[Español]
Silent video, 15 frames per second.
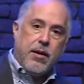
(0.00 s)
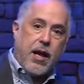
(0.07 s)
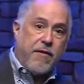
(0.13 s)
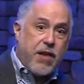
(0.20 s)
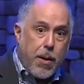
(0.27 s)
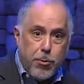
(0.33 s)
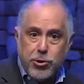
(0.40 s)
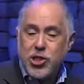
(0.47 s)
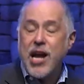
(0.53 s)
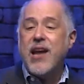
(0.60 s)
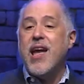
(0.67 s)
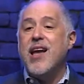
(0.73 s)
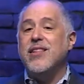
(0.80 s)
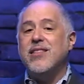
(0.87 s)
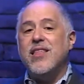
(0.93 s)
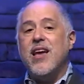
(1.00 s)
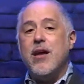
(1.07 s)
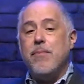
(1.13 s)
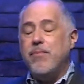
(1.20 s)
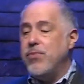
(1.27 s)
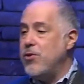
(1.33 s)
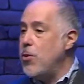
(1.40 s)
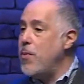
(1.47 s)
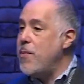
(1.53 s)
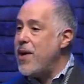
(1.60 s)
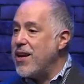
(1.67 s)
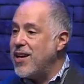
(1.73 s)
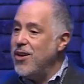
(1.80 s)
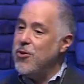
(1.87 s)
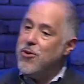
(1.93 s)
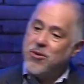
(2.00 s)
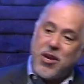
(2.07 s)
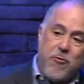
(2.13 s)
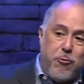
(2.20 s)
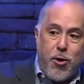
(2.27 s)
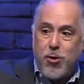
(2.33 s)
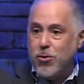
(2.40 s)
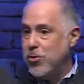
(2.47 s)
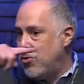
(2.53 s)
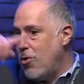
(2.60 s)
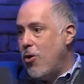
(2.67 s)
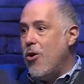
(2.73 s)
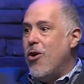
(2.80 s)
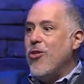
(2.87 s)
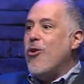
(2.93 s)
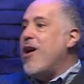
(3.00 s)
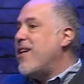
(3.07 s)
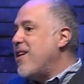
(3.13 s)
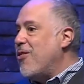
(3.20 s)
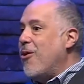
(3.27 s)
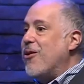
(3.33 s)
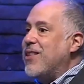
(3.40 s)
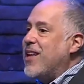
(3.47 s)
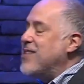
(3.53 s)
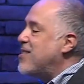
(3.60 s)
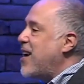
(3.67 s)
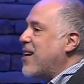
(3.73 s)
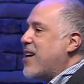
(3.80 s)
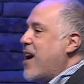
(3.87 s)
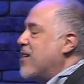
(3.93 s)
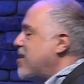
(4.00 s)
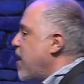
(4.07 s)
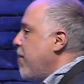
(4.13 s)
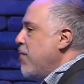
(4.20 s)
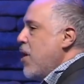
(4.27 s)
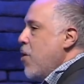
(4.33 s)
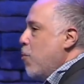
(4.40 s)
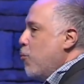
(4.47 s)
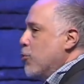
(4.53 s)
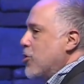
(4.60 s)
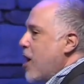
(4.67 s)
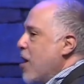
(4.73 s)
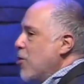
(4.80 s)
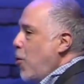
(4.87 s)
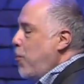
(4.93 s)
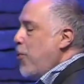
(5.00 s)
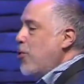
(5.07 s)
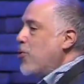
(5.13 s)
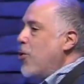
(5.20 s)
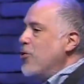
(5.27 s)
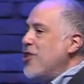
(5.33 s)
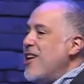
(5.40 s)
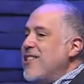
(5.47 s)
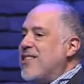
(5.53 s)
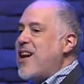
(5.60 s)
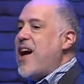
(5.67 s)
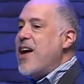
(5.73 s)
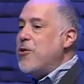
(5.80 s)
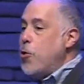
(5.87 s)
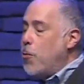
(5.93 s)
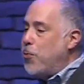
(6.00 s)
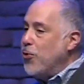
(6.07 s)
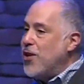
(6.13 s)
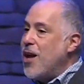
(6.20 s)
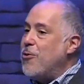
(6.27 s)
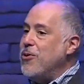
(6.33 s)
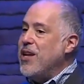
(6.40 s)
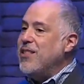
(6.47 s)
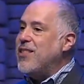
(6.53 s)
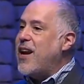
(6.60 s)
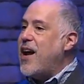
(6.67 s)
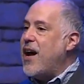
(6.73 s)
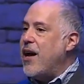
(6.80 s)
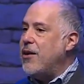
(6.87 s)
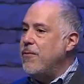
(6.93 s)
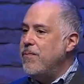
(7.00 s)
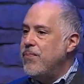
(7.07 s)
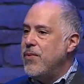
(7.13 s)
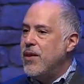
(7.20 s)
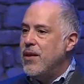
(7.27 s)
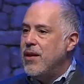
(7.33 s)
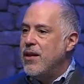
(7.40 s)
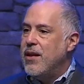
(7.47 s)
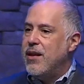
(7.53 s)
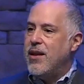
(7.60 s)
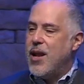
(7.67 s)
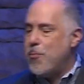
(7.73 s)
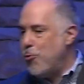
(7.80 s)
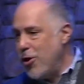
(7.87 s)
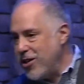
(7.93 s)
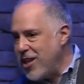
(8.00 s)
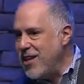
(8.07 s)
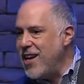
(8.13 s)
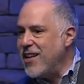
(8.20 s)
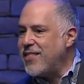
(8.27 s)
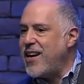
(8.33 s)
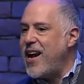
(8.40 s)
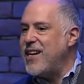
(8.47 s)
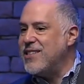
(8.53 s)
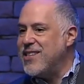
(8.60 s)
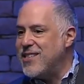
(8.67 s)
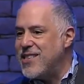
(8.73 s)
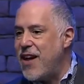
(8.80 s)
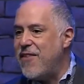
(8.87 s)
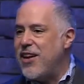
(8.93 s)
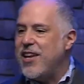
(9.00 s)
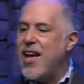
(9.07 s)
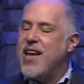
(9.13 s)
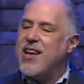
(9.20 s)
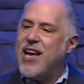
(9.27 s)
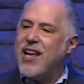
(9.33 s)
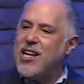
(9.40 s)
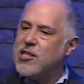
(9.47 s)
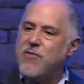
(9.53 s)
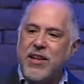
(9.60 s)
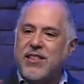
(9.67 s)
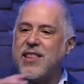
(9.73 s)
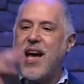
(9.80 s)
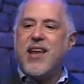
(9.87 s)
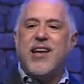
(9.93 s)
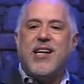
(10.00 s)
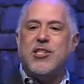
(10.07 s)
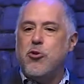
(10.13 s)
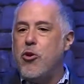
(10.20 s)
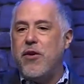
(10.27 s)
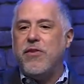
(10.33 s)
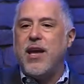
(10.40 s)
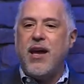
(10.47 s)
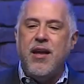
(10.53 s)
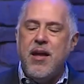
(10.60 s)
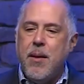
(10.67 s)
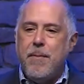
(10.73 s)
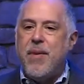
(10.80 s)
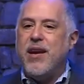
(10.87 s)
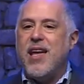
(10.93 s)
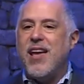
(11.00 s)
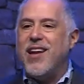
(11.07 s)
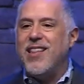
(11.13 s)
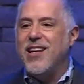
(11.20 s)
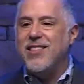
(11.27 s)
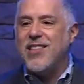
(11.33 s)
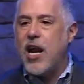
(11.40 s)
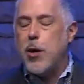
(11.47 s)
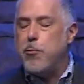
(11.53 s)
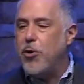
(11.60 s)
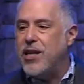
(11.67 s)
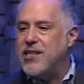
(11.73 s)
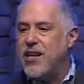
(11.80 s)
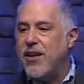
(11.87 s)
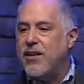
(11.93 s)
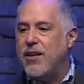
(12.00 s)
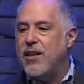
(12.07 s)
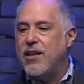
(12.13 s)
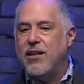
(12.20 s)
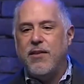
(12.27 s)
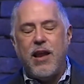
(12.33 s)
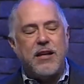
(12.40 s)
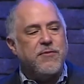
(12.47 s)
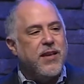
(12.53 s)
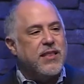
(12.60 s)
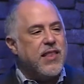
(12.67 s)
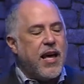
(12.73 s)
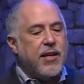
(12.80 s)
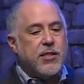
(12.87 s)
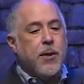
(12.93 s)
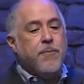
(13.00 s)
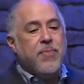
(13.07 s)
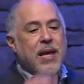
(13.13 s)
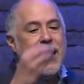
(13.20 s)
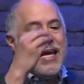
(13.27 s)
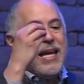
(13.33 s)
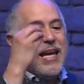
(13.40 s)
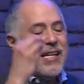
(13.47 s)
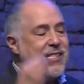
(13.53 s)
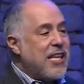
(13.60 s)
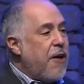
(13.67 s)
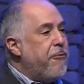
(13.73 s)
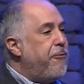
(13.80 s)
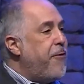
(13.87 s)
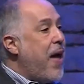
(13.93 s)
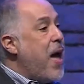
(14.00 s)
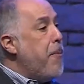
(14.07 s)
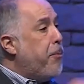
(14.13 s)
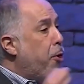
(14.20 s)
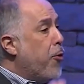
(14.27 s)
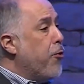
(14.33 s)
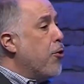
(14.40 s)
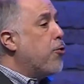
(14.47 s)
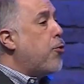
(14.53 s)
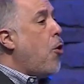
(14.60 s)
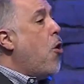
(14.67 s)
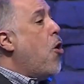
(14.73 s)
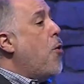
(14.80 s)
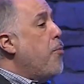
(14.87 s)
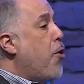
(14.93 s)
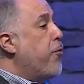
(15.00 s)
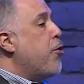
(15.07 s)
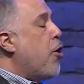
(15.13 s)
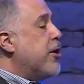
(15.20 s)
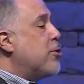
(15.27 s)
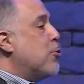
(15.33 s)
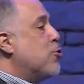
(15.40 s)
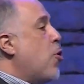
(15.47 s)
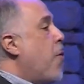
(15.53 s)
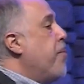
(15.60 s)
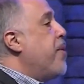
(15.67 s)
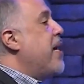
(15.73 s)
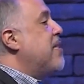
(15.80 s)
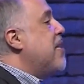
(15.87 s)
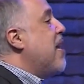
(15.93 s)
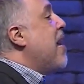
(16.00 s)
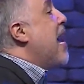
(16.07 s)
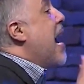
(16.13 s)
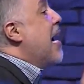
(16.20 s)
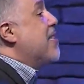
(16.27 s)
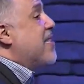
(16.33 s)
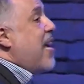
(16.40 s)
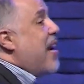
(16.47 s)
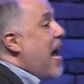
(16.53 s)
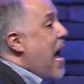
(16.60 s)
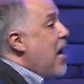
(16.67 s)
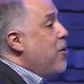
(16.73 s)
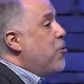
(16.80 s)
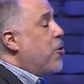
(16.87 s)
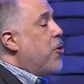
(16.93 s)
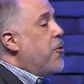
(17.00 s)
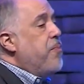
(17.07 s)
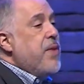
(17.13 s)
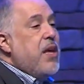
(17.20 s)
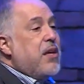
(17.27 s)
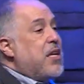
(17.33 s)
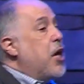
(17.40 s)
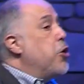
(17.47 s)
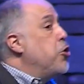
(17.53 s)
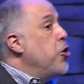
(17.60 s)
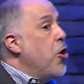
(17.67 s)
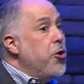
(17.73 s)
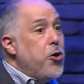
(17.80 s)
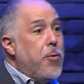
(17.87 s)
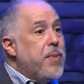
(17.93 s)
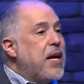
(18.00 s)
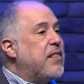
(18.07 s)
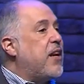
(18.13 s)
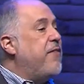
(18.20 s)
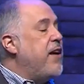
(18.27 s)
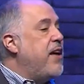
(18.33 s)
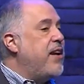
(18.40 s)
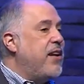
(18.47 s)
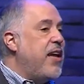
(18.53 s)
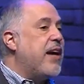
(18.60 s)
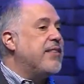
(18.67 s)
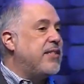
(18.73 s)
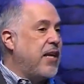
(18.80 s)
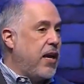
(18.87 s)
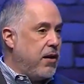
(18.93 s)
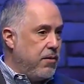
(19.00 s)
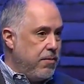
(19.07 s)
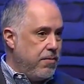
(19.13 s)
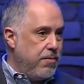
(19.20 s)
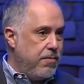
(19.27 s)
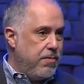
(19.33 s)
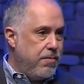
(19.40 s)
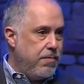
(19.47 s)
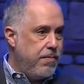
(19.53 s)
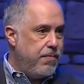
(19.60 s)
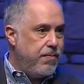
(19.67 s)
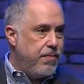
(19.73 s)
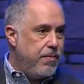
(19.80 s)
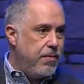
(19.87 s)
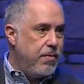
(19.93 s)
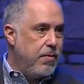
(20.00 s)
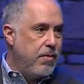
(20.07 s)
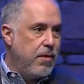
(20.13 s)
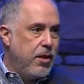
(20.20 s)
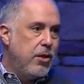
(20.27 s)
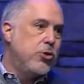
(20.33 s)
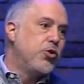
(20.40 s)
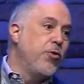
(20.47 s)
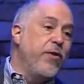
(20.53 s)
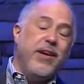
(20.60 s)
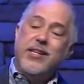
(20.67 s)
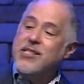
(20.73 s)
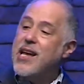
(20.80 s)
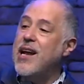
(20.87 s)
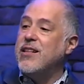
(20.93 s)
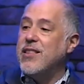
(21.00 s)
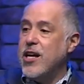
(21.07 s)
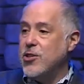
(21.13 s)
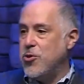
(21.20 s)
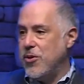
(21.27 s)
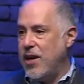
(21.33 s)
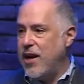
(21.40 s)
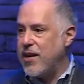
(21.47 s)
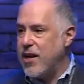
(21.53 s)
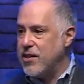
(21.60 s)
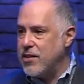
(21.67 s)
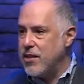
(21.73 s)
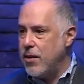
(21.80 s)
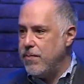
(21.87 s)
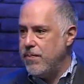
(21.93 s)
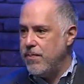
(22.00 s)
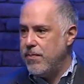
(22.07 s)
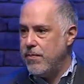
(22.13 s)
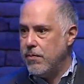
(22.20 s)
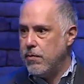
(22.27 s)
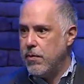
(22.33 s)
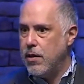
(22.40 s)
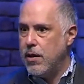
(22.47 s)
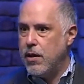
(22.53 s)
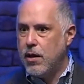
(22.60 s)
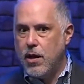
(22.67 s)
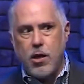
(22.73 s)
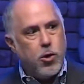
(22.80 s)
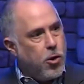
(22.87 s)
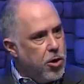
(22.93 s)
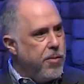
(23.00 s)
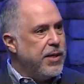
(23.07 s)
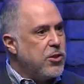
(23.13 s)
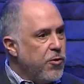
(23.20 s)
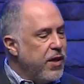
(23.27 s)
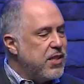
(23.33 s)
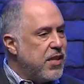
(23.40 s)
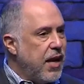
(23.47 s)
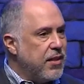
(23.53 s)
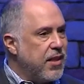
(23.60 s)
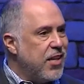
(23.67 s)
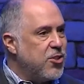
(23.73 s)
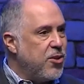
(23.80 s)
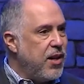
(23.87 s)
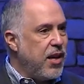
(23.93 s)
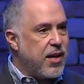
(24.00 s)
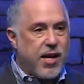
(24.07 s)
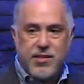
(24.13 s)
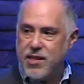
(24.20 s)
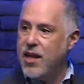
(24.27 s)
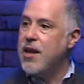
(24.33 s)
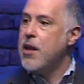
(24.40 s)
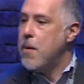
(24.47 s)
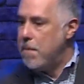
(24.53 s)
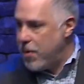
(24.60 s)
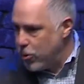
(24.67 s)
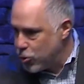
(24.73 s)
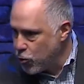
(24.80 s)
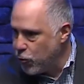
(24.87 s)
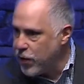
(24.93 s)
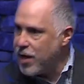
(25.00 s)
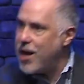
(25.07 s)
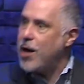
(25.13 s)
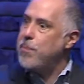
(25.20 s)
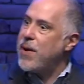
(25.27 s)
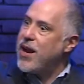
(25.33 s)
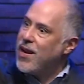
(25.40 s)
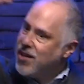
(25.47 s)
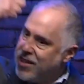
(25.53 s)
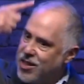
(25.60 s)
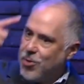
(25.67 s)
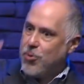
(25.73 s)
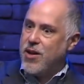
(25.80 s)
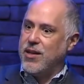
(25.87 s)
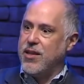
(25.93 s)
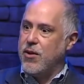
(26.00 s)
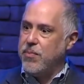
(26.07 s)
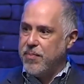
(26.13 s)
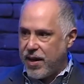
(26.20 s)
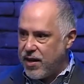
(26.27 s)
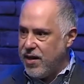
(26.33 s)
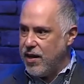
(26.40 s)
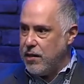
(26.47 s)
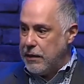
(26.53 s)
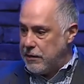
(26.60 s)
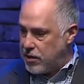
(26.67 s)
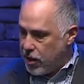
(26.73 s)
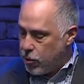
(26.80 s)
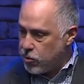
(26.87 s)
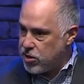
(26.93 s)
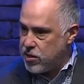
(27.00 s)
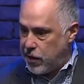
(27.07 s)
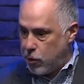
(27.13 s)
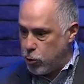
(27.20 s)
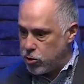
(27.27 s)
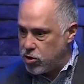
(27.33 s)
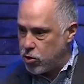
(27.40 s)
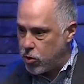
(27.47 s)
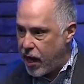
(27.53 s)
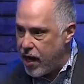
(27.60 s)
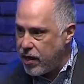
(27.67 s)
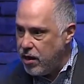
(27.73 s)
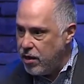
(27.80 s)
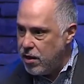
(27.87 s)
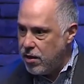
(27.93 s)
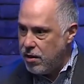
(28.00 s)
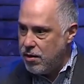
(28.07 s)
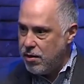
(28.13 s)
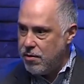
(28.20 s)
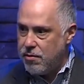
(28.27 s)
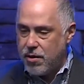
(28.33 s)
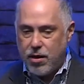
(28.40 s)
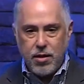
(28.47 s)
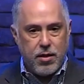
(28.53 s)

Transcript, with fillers: había mucha gente, yo me imagino que fueron todo alrededor de esa casa buscando por dónde entrar, no pudieron entrar. La puerta de atrás estaba llena, las ventanas, no había manera de entrar por las, ventanas. Y esta fe provocó, movió a estos hombres a hacer algo que yo no me atrevería a hacer. Subirse al techo de la casa. Y no nomás subirse al techo de la casa, pero subir al paralítico al techo. Imagina, y si nos, si nos cae, ¿eh?